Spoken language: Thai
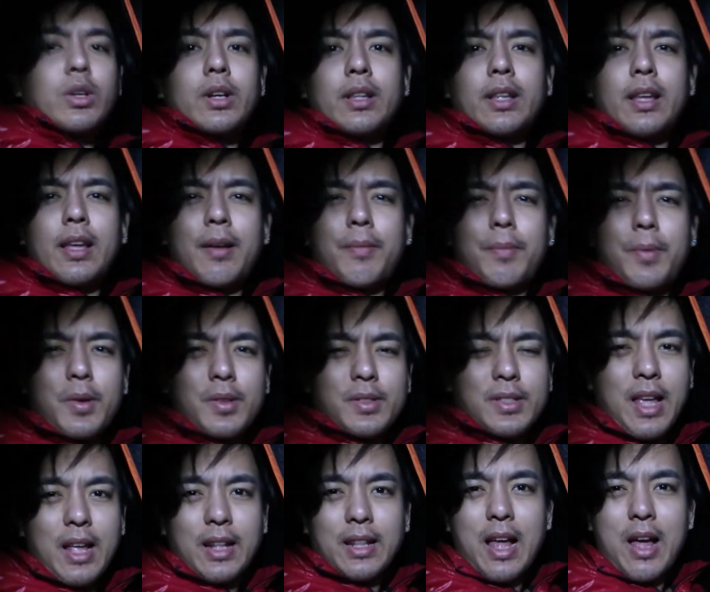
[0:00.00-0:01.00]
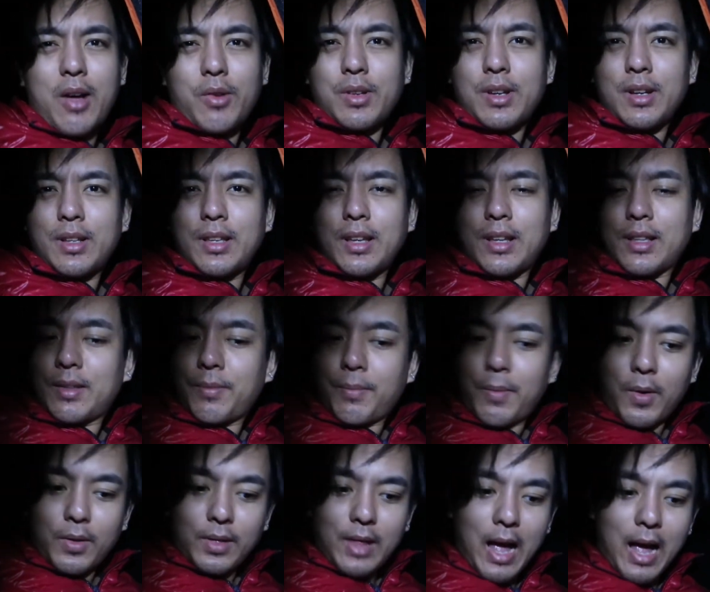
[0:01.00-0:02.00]
เยอะนะครับพอแสงดาวเยอะเนี่ยพ
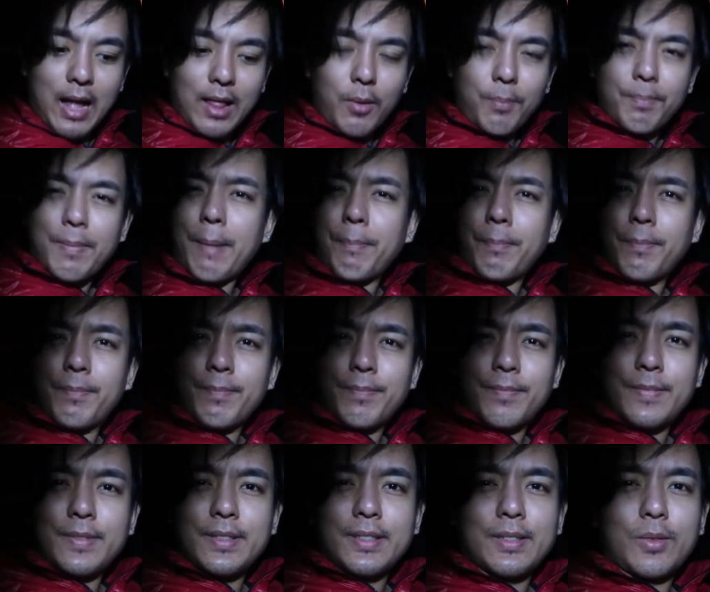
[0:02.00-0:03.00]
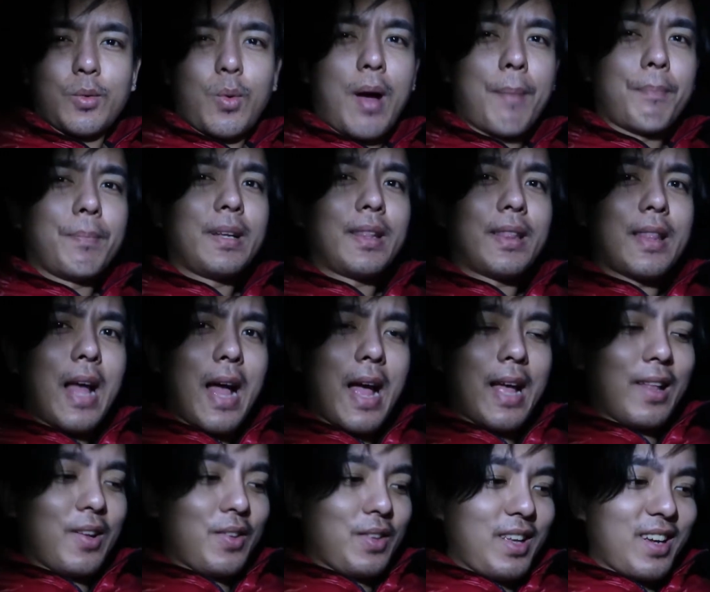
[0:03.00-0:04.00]
อตาเราปรับความมืดได้
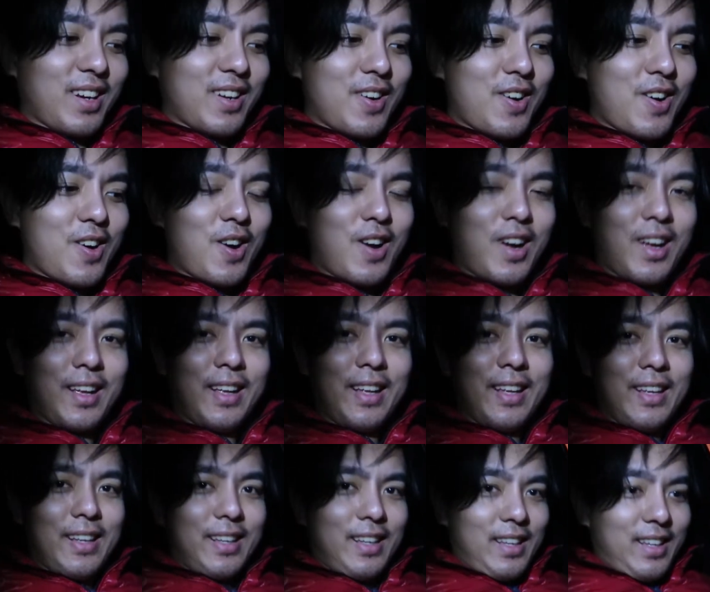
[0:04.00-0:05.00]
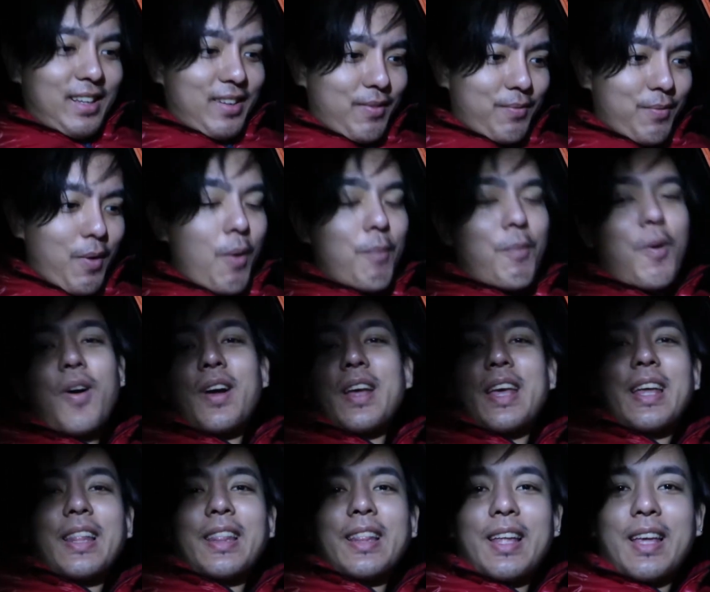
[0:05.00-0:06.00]
แล้วเนี่ย ก็พอมอง
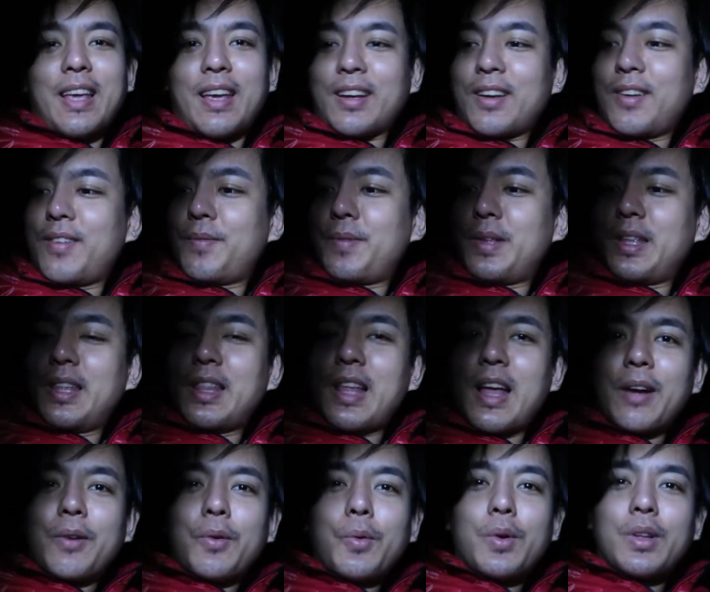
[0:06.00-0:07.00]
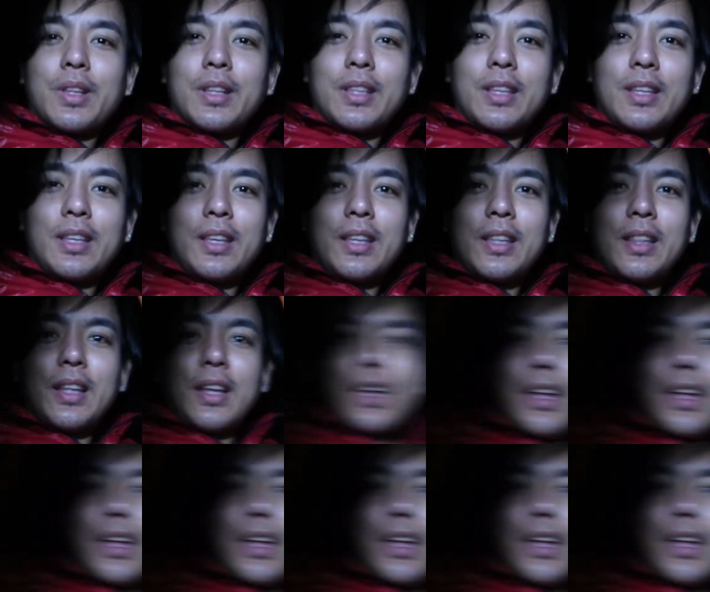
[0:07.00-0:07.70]
เห็นนะฮะก็ไม่ได้น่ากลัวอย่างที่คิดนะ